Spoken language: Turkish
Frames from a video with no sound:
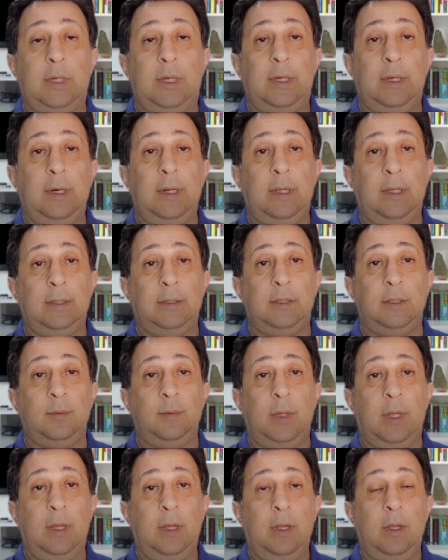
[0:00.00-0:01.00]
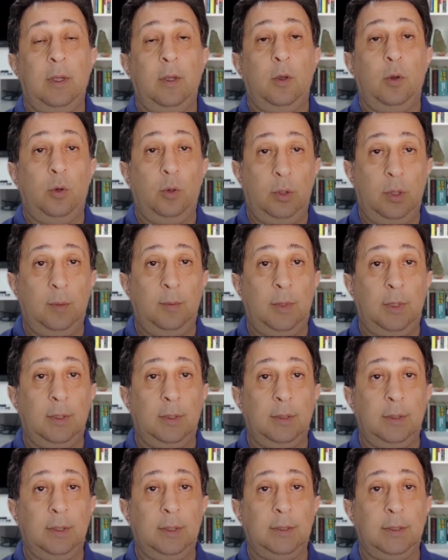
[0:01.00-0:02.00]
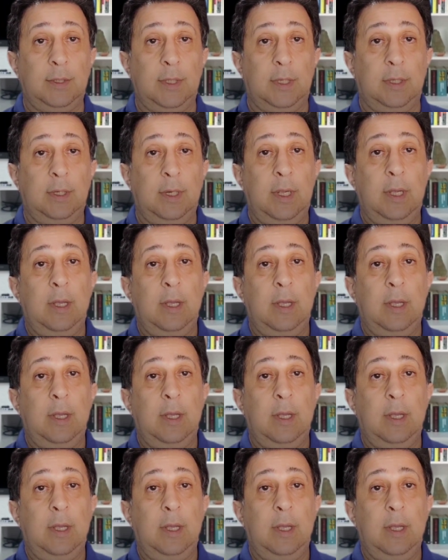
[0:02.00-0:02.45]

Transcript: hale getirme. Öyle mi arkadaşlar?